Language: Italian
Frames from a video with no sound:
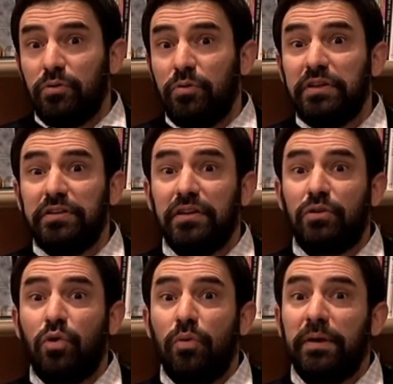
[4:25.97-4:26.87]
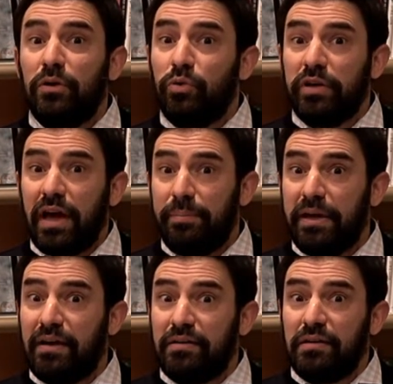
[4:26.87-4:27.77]
quindi di come lui
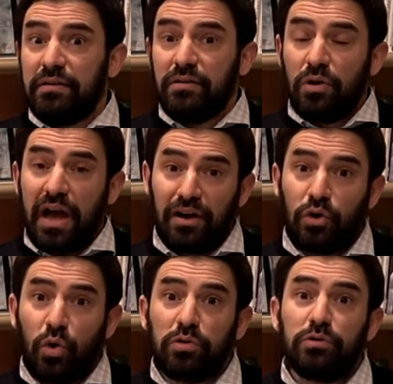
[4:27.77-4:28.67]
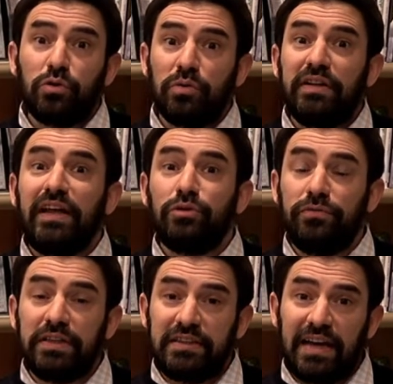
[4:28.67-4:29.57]
abbia accolto la
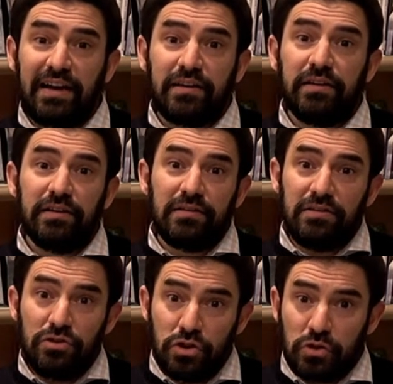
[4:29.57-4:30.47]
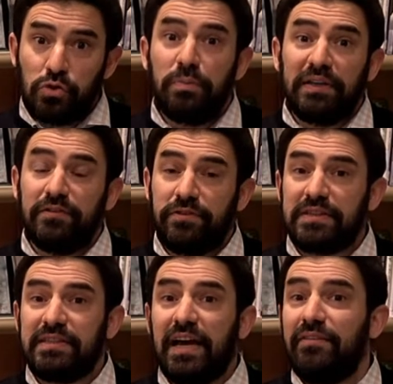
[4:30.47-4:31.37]
novità che Gesù
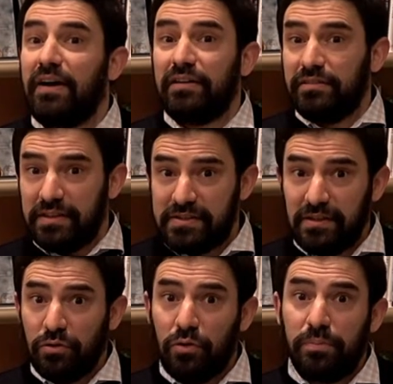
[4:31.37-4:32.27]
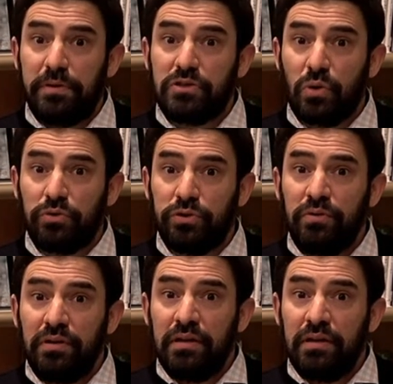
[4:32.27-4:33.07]
manifestava nel singolo episodio